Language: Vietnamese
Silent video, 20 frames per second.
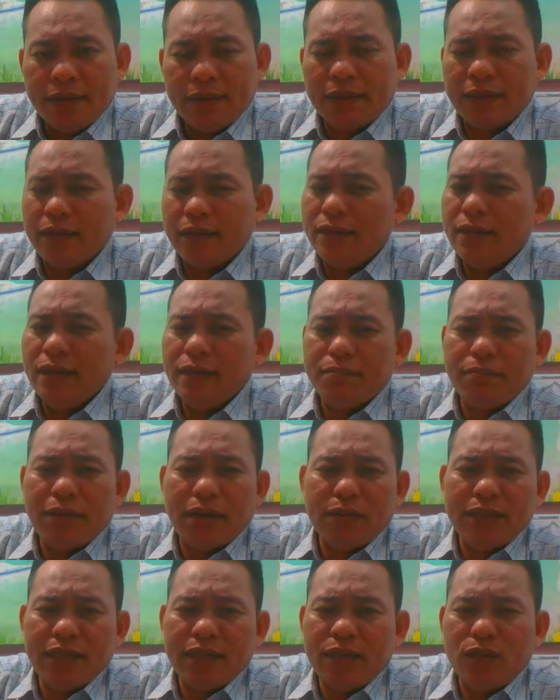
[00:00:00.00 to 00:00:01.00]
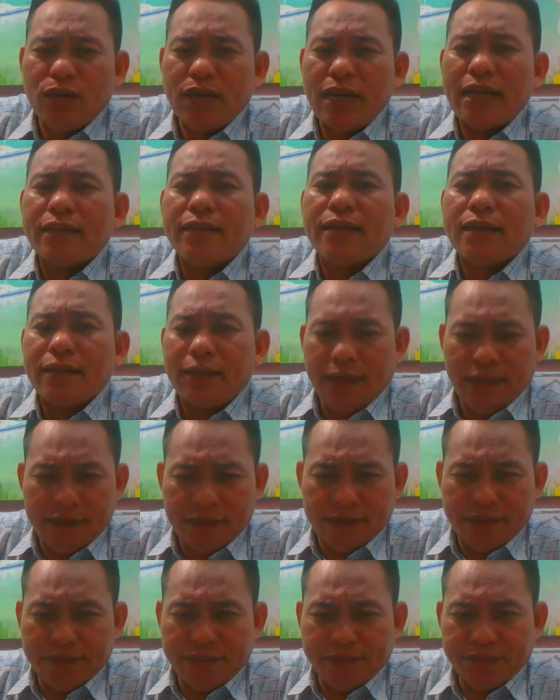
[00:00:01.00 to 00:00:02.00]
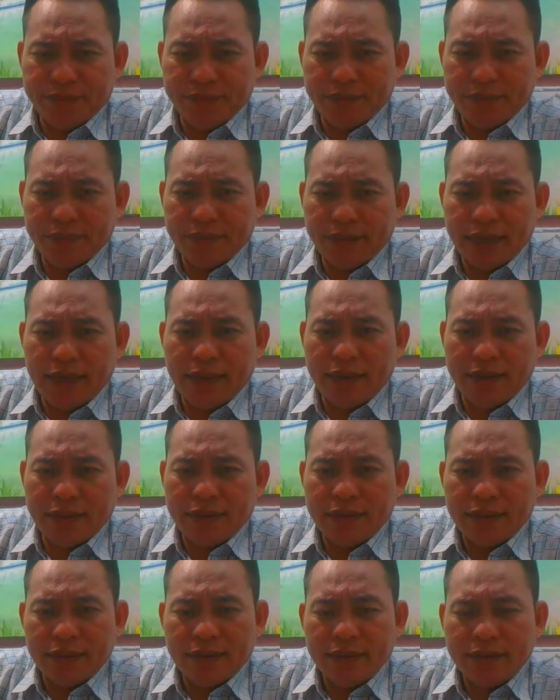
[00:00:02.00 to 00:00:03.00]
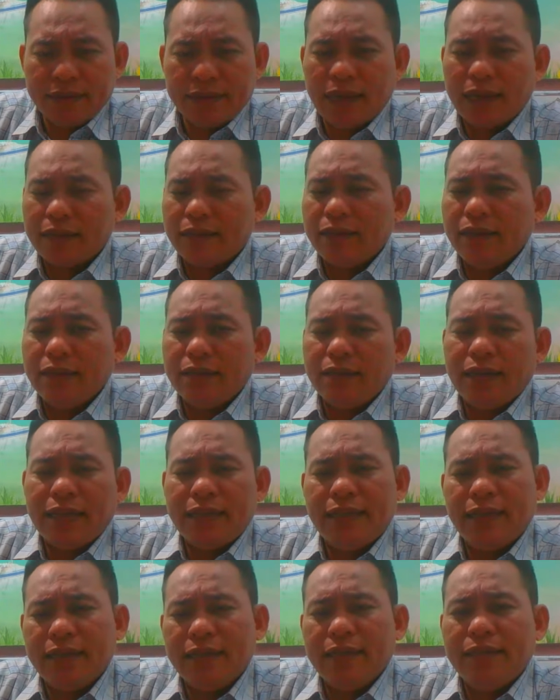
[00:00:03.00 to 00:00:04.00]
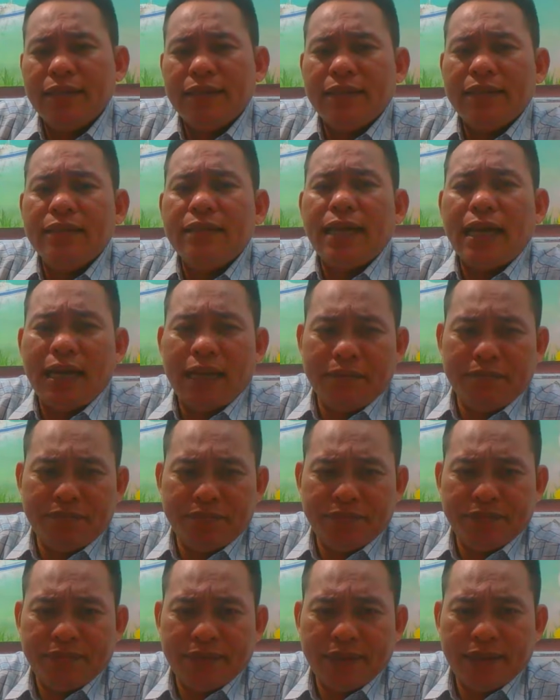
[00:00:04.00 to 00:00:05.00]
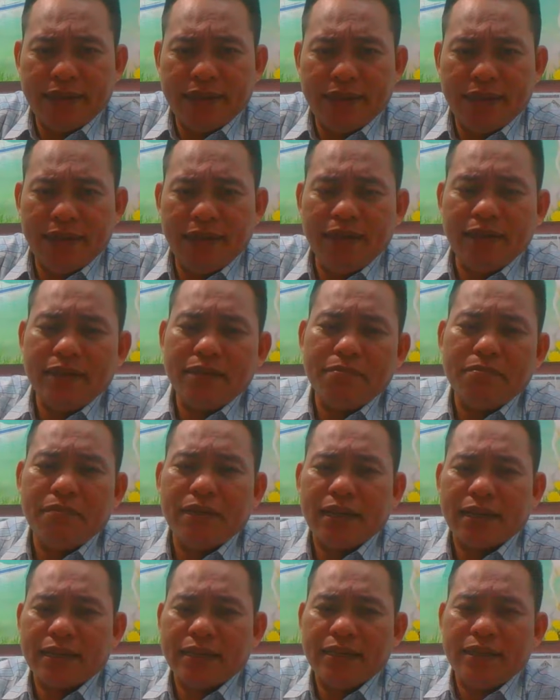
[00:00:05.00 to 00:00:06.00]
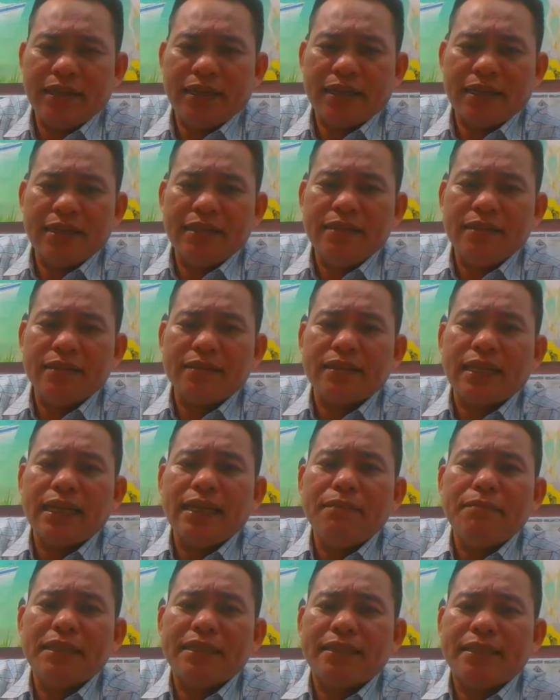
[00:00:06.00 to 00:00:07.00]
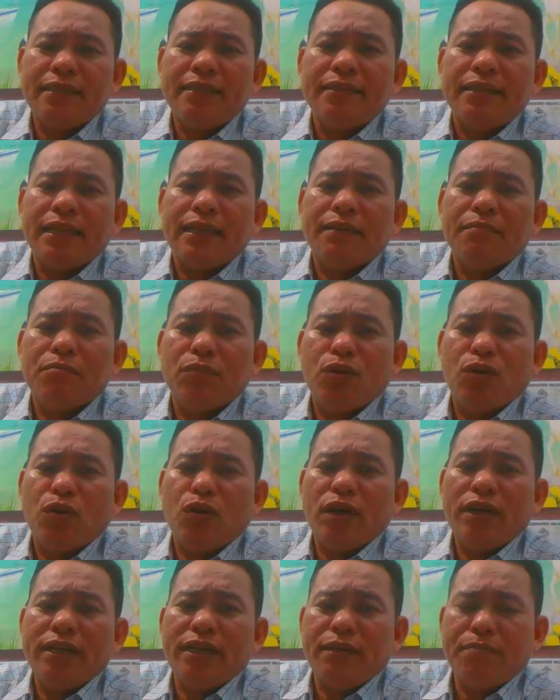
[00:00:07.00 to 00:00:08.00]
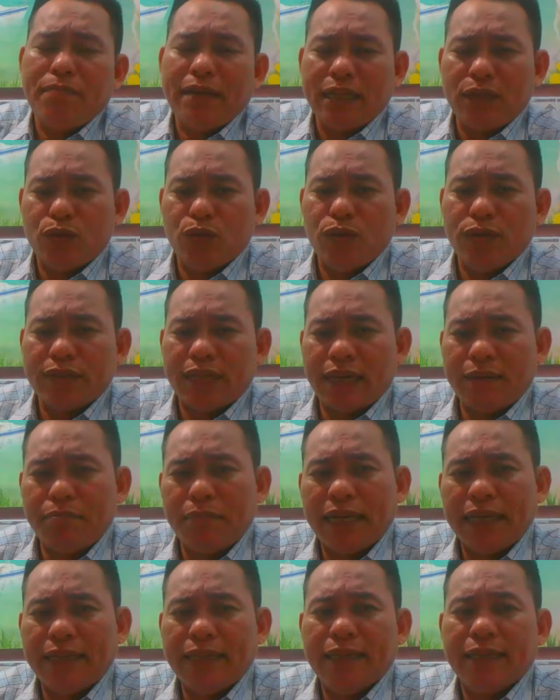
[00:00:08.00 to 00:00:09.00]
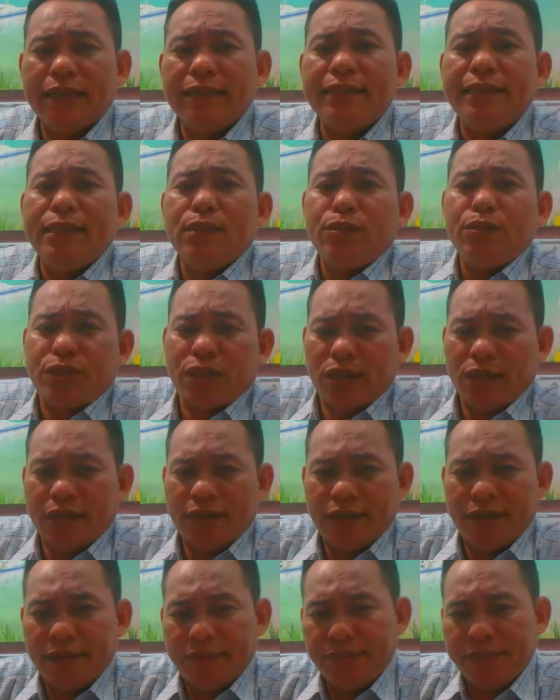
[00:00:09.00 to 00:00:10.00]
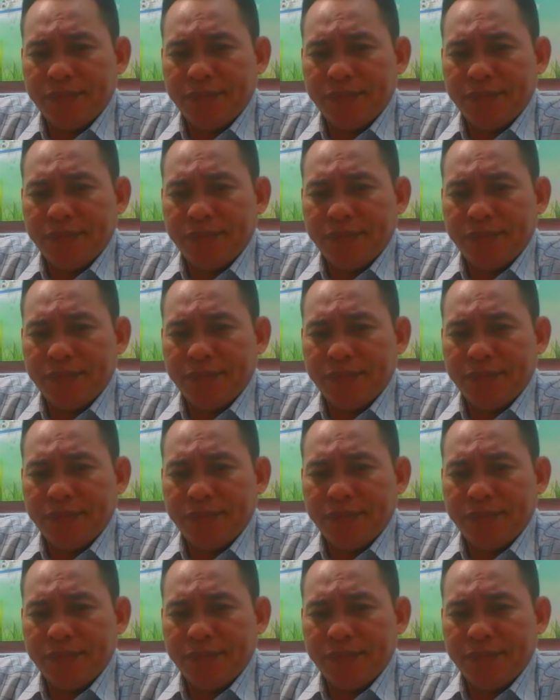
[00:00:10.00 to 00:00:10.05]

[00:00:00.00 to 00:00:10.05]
cho nên đừng bao giờ nói anh thất đức nha thất đức là những người như em à, lên mà cái như là ngứa tay mà xin tiền mồ hôi nước mắt của người ta bằng những chiêu trò